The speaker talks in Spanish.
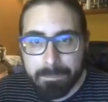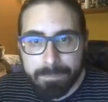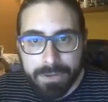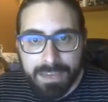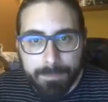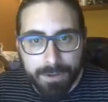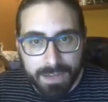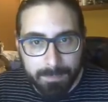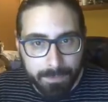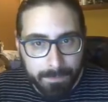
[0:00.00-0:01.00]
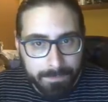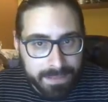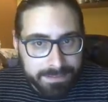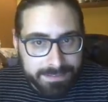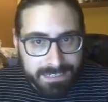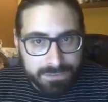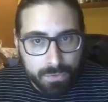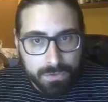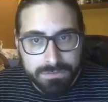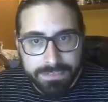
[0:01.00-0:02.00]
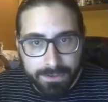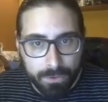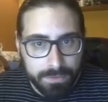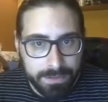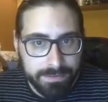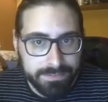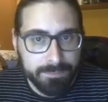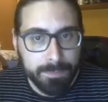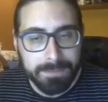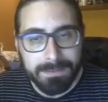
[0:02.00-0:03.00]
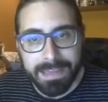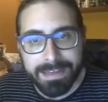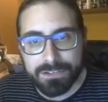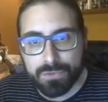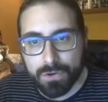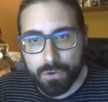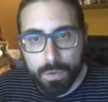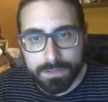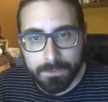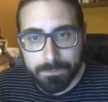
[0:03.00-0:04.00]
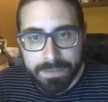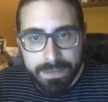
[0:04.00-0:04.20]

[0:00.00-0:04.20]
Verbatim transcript: Pero aquí, por ejemplo, tres turnos de cooldown, disponible en el turno 4.